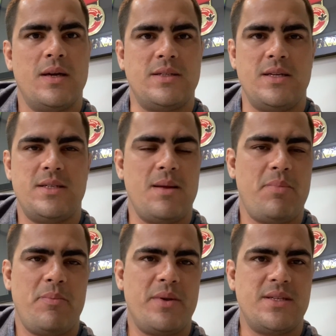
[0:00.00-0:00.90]
A gente
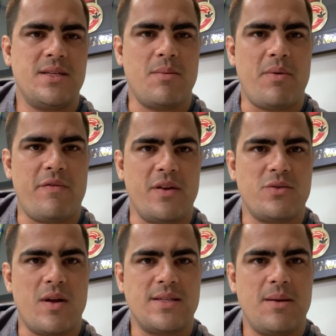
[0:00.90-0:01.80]
sempre precisa
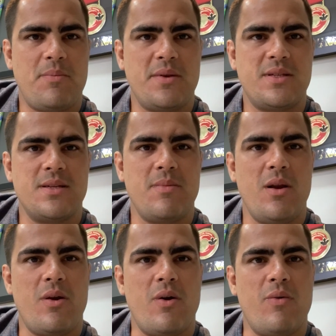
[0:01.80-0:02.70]
aperfeiçoar, sempre precisa
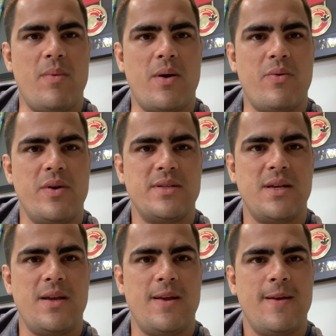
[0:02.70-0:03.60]
melhorar alguma coisa
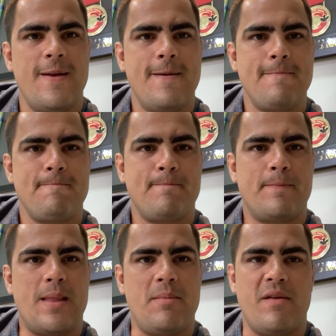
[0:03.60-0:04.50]
e
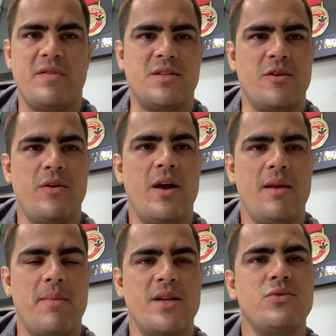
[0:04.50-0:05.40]
na minha visão eu
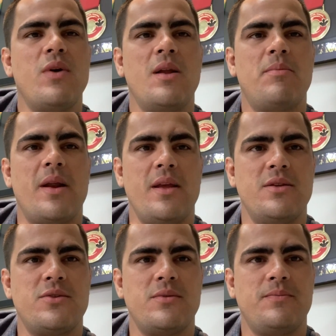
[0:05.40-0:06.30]
ganhei mais um ano para
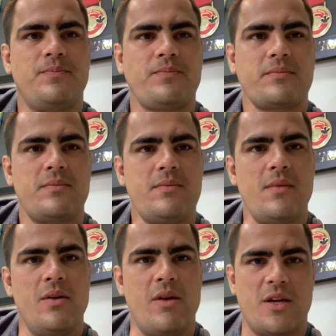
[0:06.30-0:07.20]
isso.
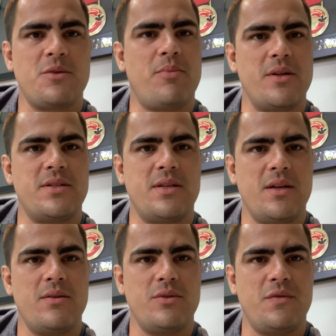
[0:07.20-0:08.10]
E eu acho que pode
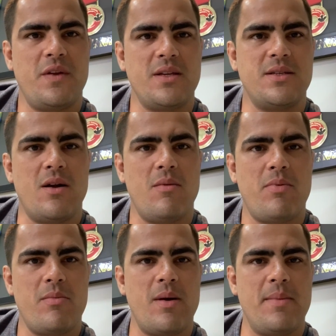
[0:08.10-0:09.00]
ser o diferencial
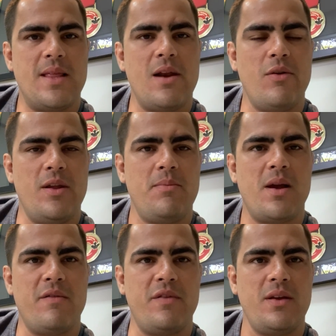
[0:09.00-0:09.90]
para uma medalha
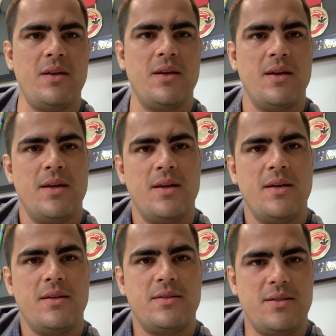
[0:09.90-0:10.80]
olímpica vir.
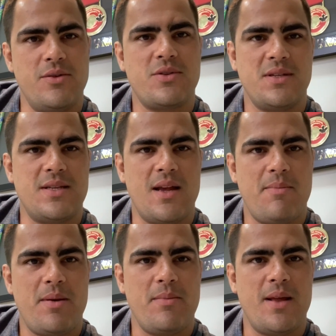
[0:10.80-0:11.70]
Se Deus quiser,
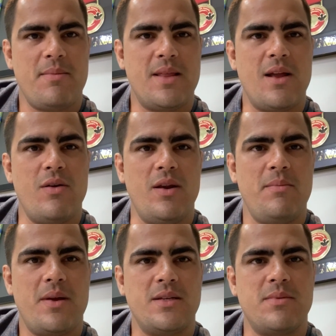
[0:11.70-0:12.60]
a primeira medalha
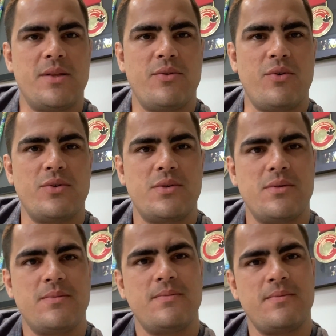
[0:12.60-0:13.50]
olímpica de Mato
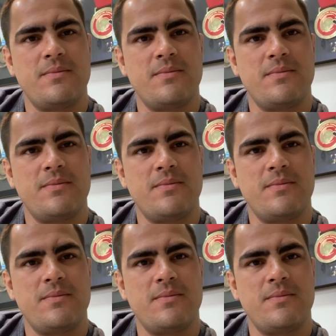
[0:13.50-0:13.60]
Grosso.